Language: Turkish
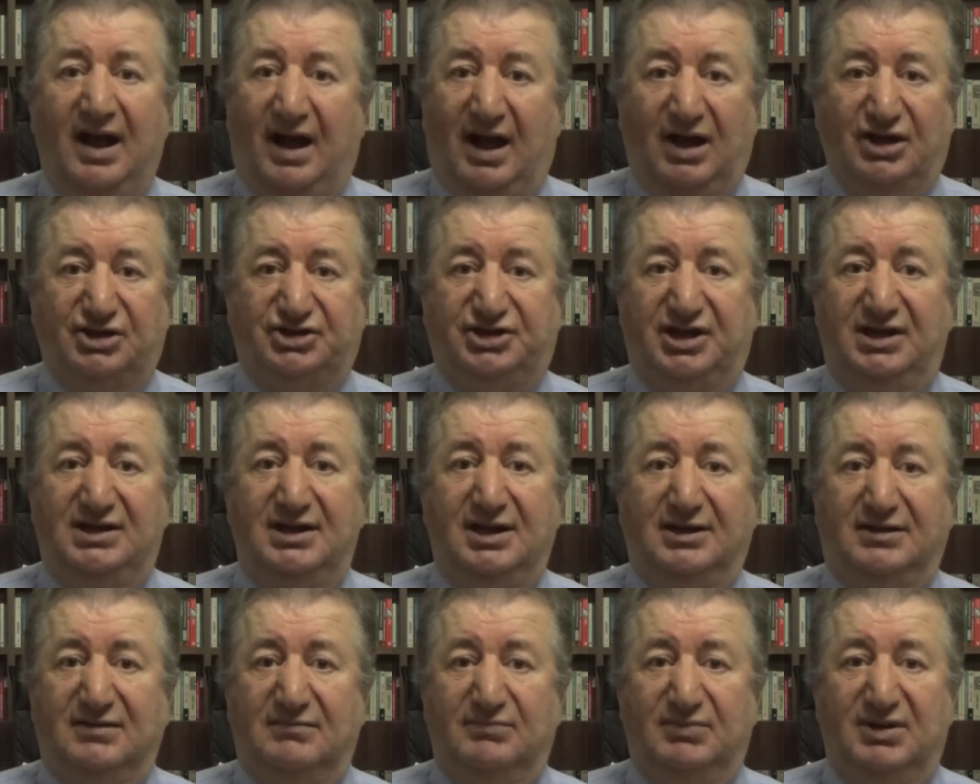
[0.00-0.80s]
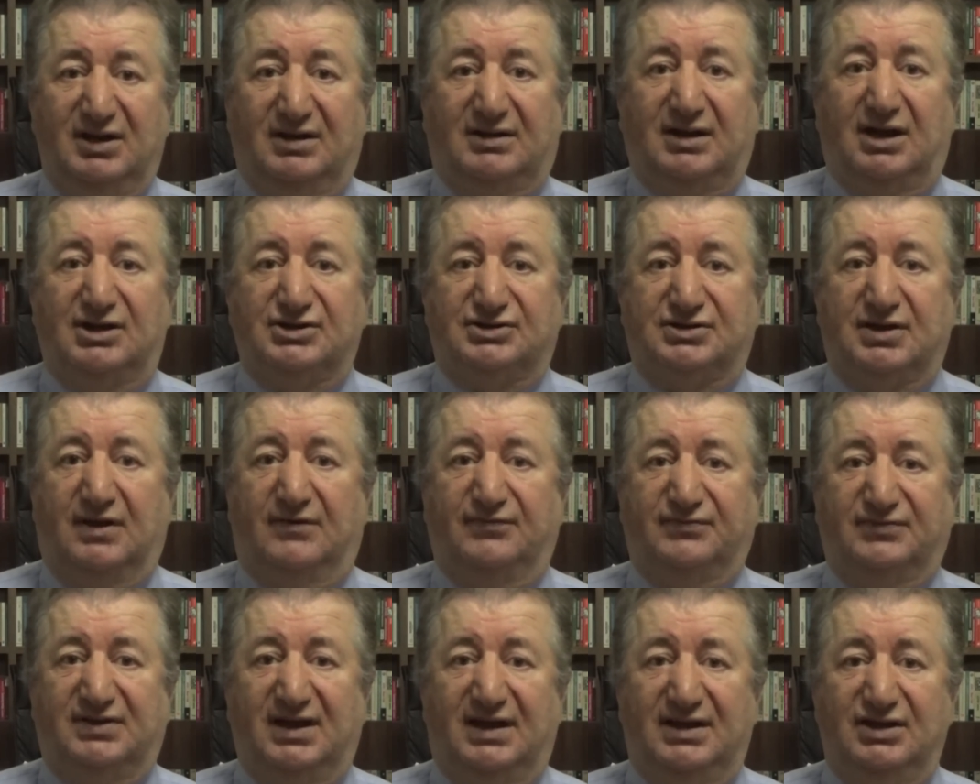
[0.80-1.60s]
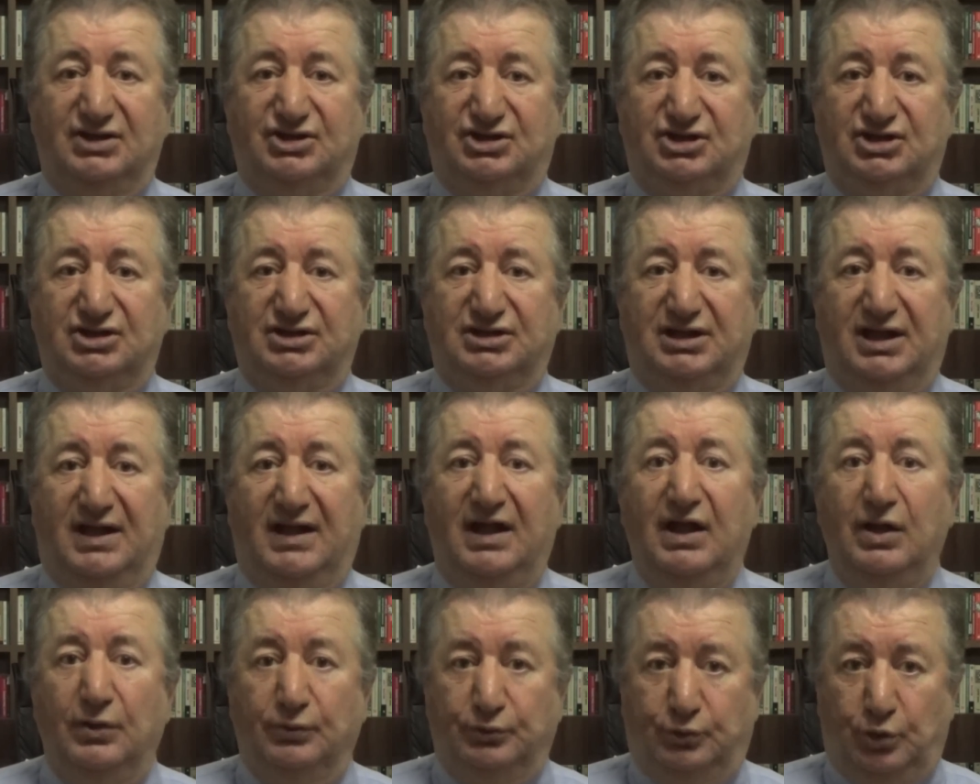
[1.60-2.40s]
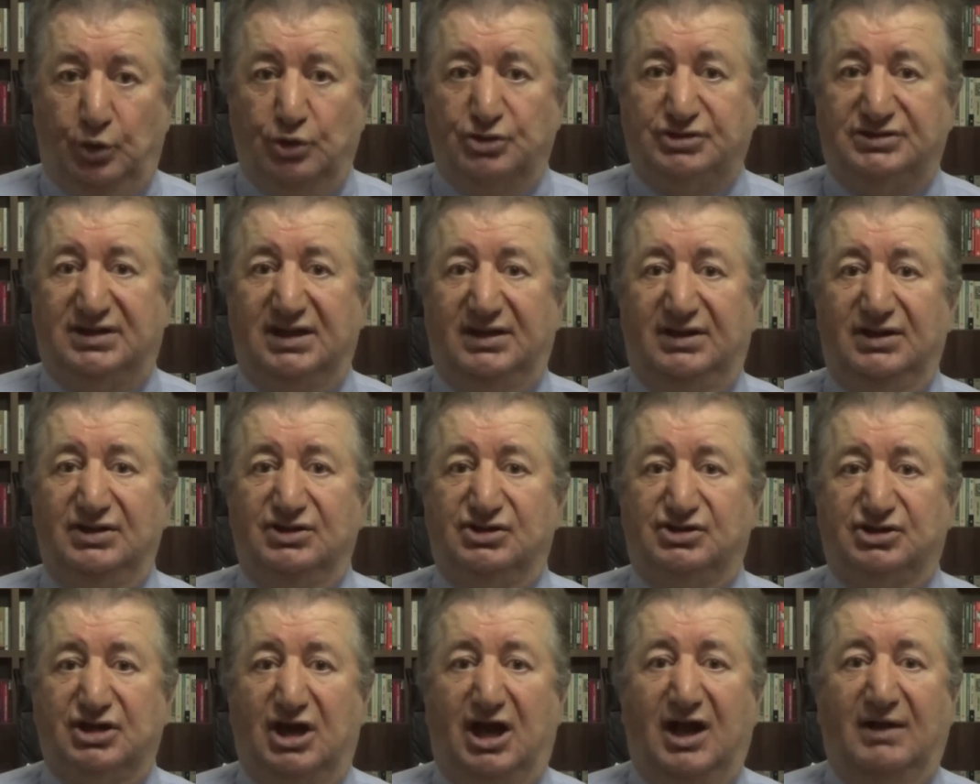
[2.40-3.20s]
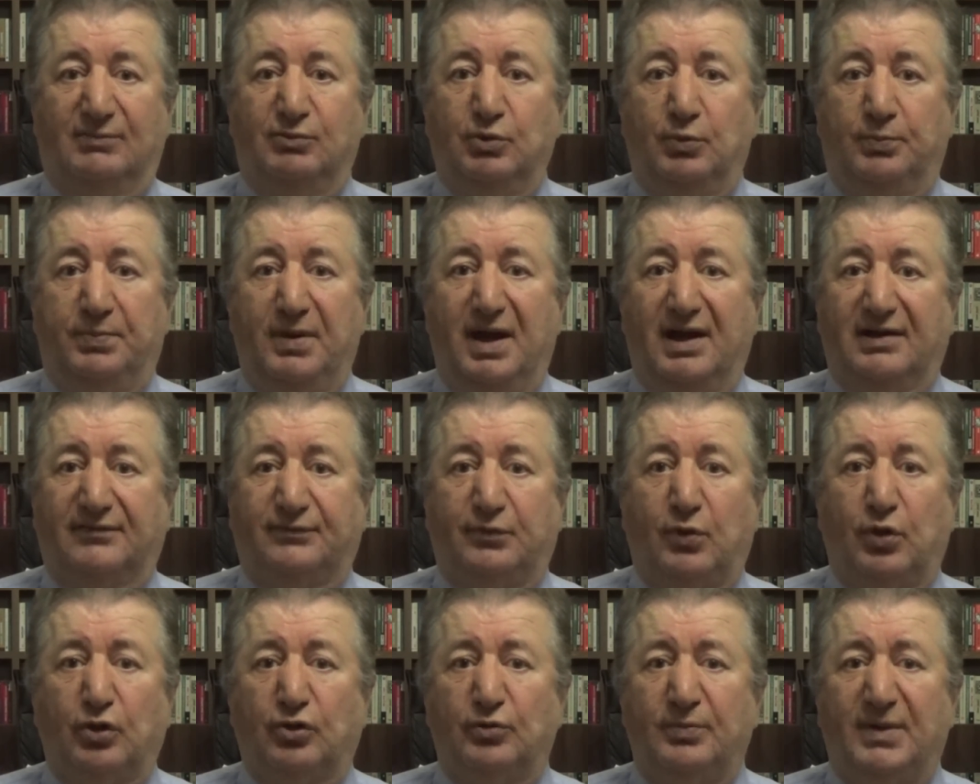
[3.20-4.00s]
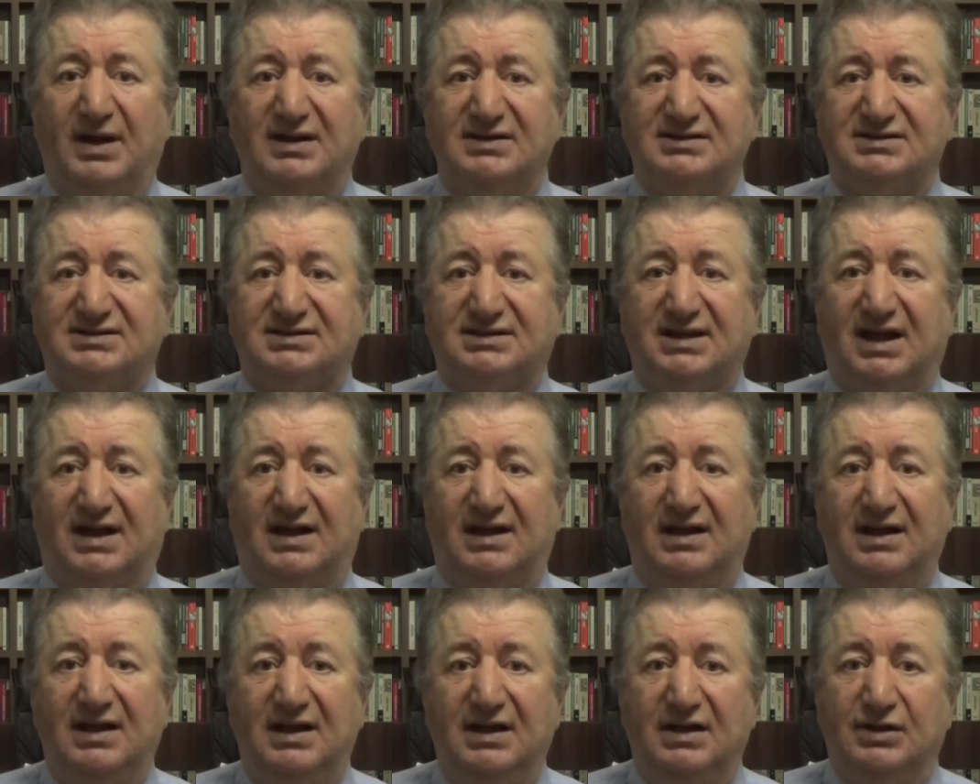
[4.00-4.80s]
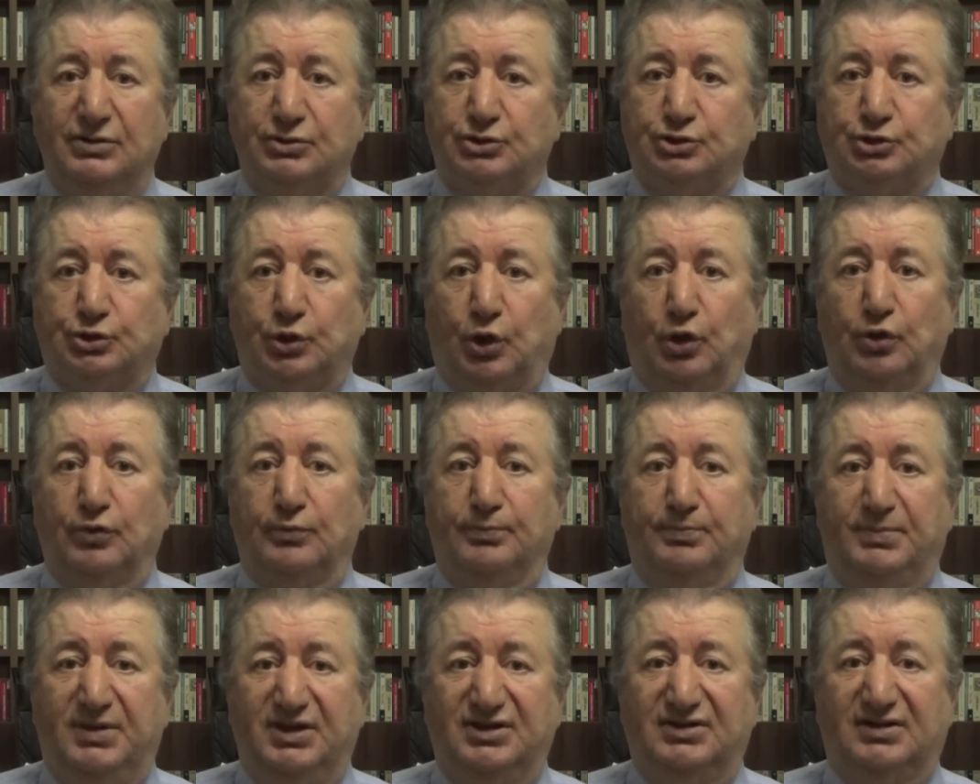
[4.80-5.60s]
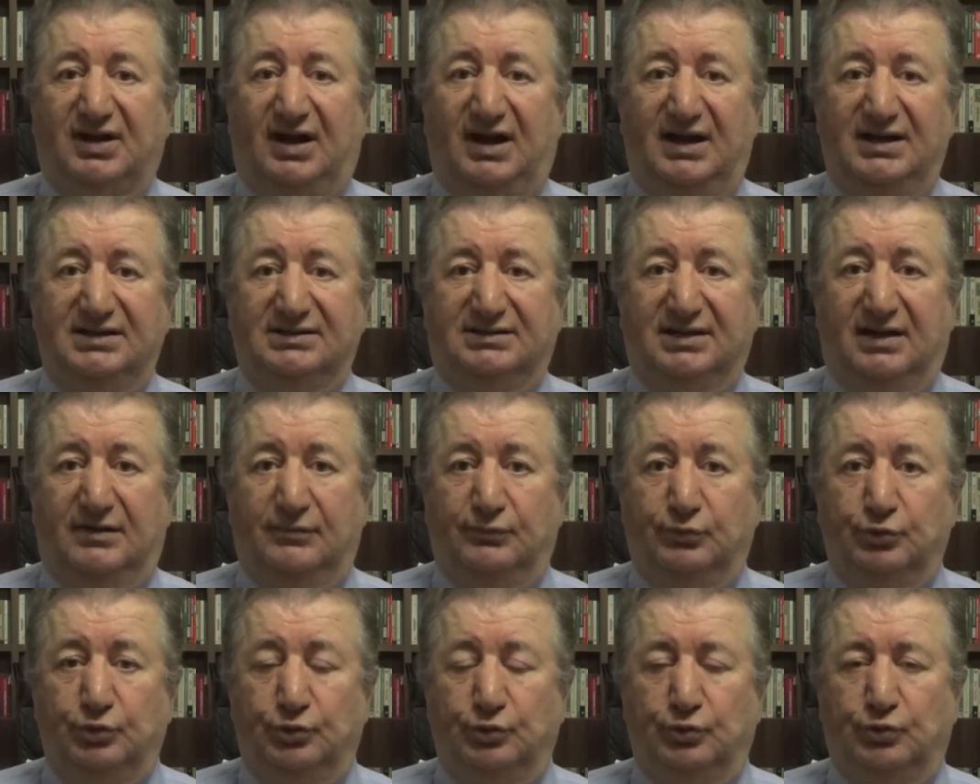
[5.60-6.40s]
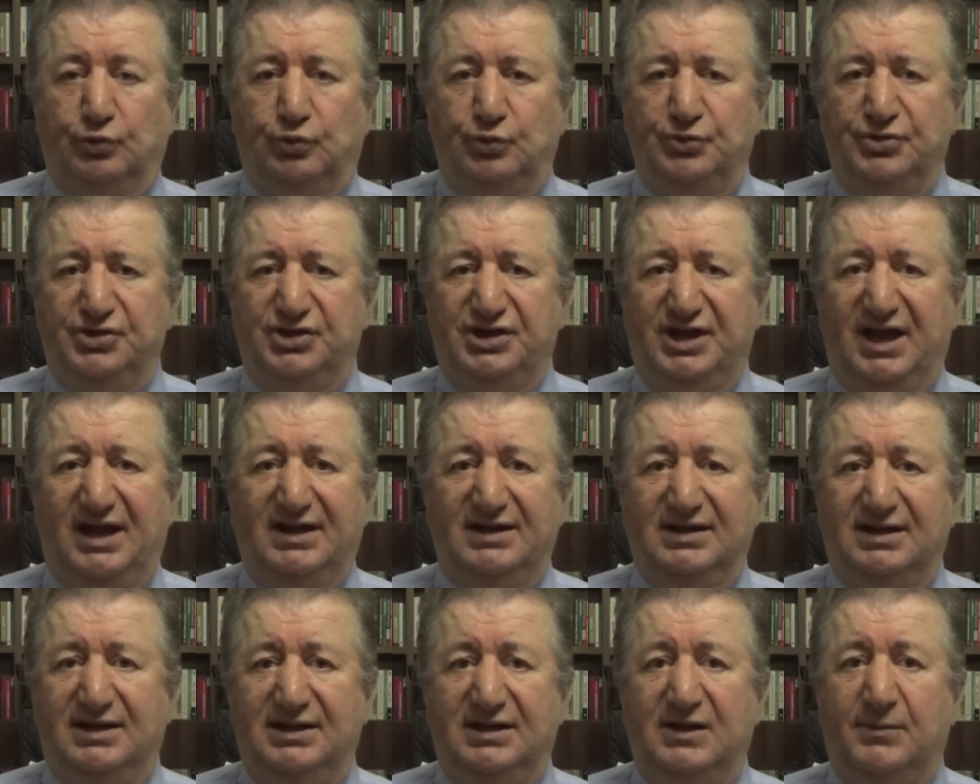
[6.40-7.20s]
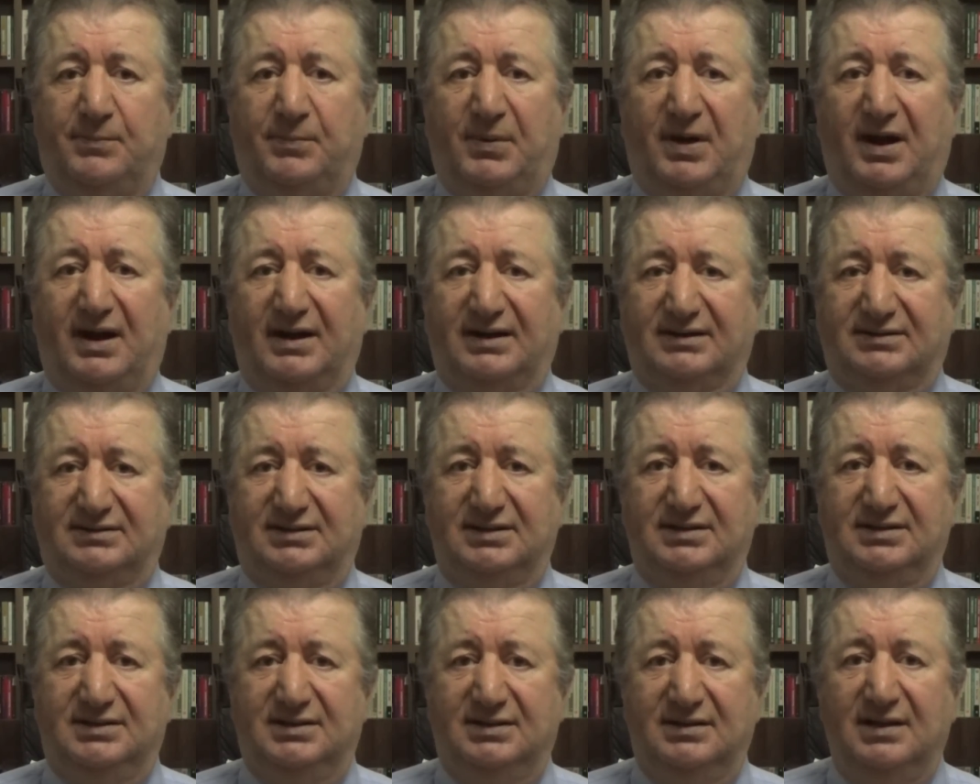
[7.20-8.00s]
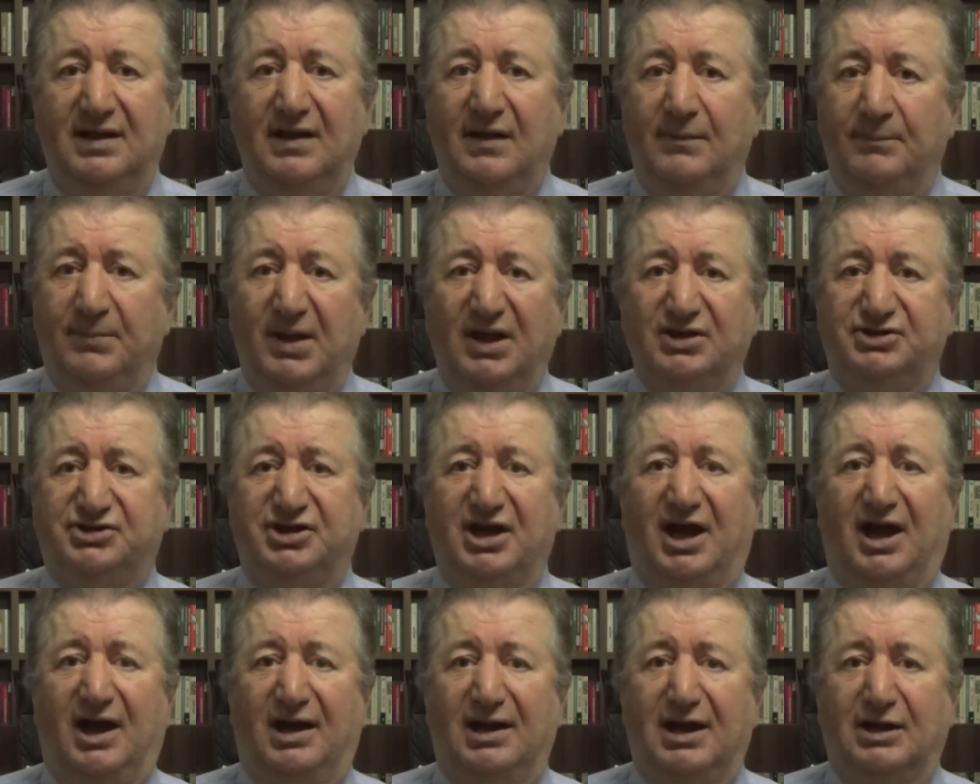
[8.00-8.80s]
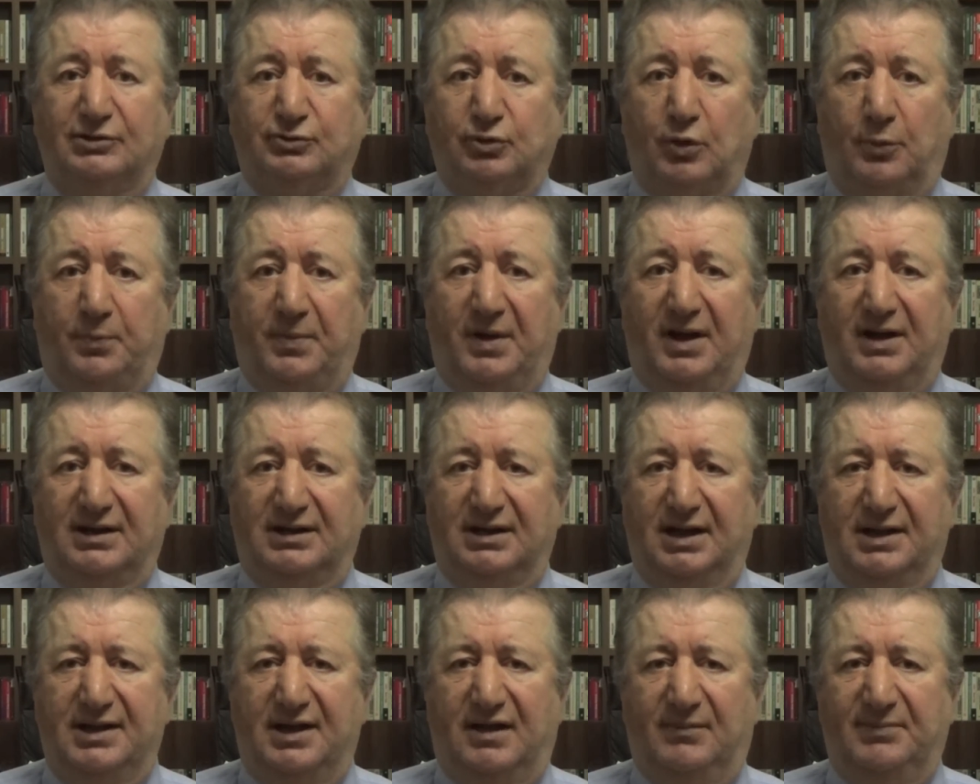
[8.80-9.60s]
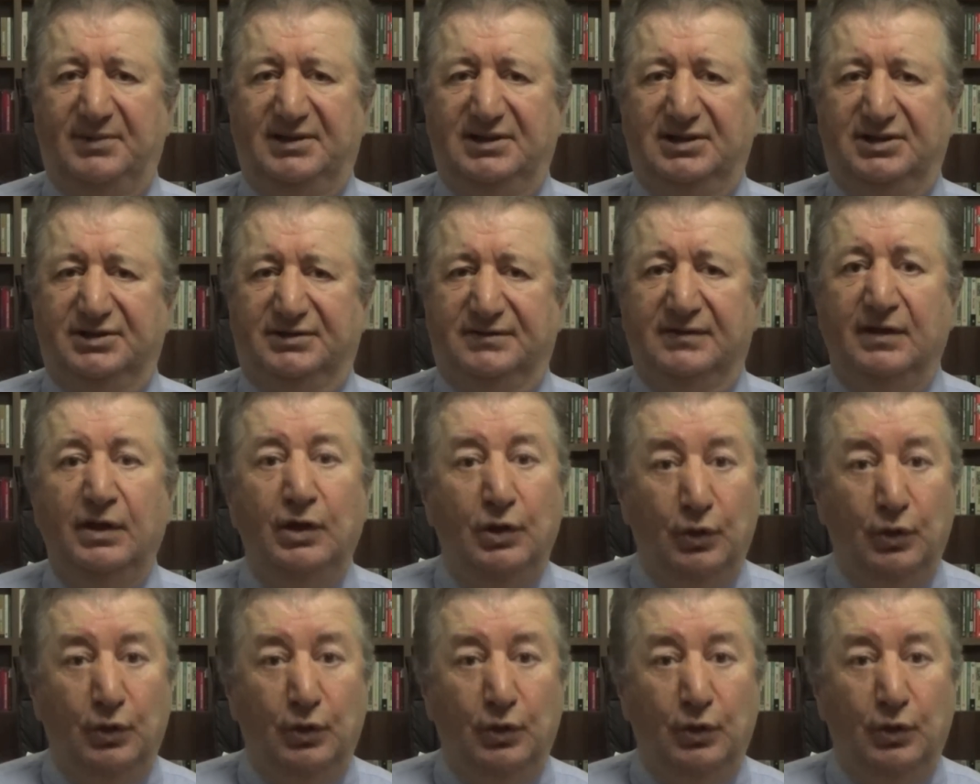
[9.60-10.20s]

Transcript: Akşener'i birkaç hafta içinde göstereceği bu performansla son bir ayda vurgun yiyen İyi Parti'yi pekala toparlayabilir.